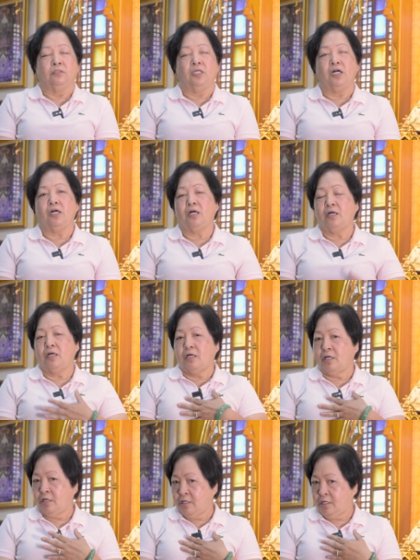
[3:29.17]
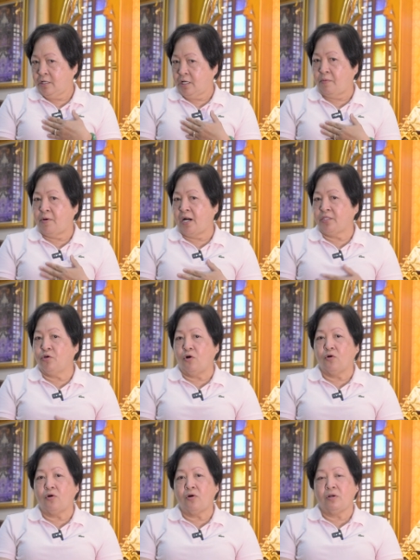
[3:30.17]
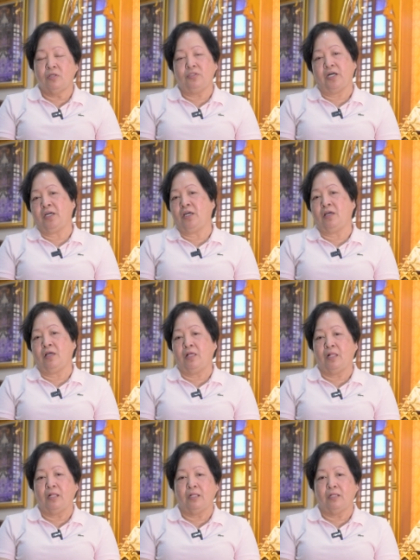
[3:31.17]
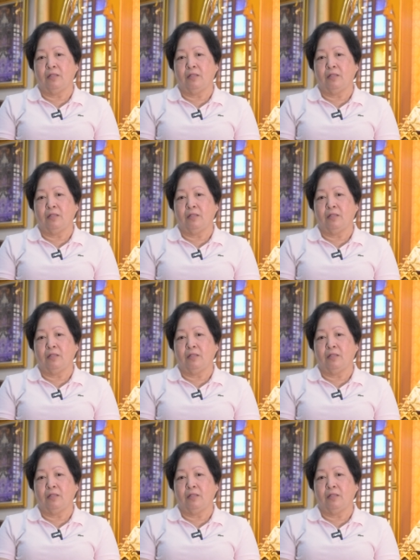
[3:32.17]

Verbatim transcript: Na kabahado ako dahil